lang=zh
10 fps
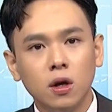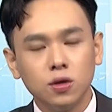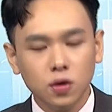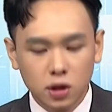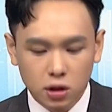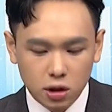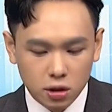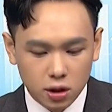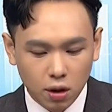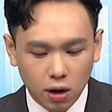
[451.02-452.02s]
所以，其实你
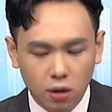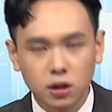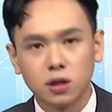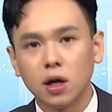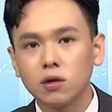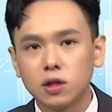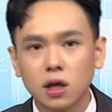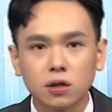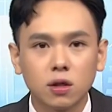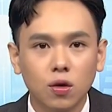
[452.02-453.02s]
只要了解到这
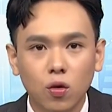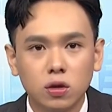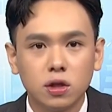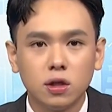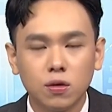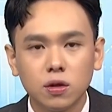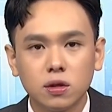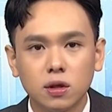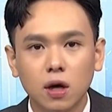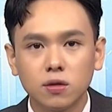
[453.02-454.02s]
样子逻辑，你会
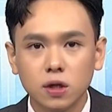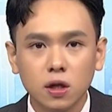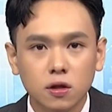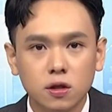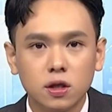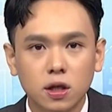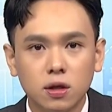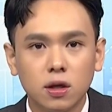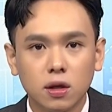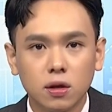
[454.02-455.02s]
知道这个时间
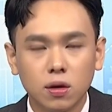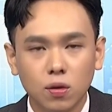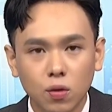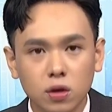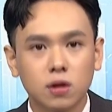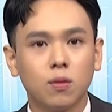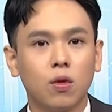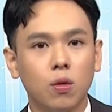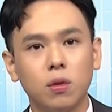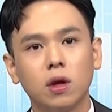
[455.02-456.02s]
点为什么
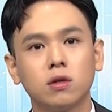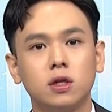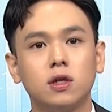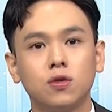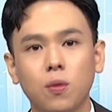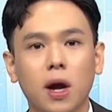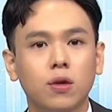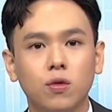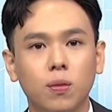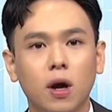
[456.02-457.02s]
我们要提前去买
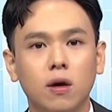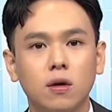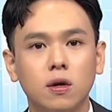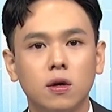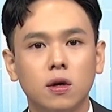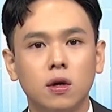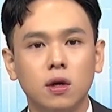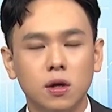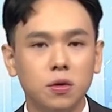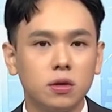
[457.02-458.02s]
股票。
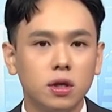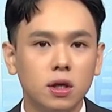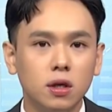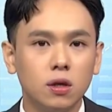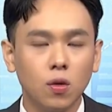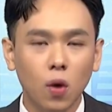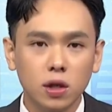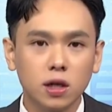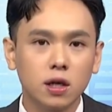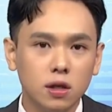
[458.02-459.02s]
因为第一，外
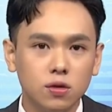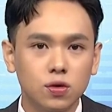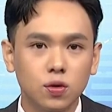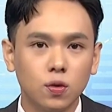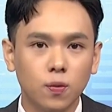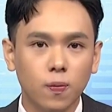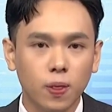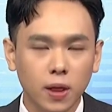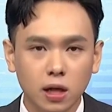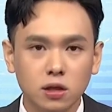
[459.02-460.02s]
在因素
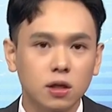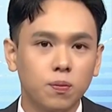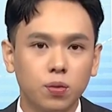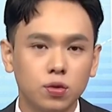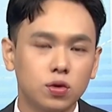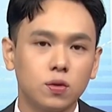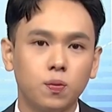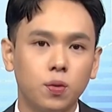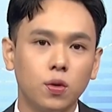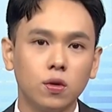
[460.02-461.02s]
它这个不
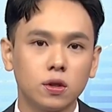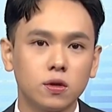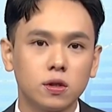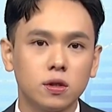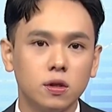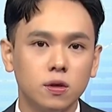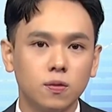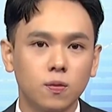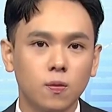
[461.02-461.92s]
不过就是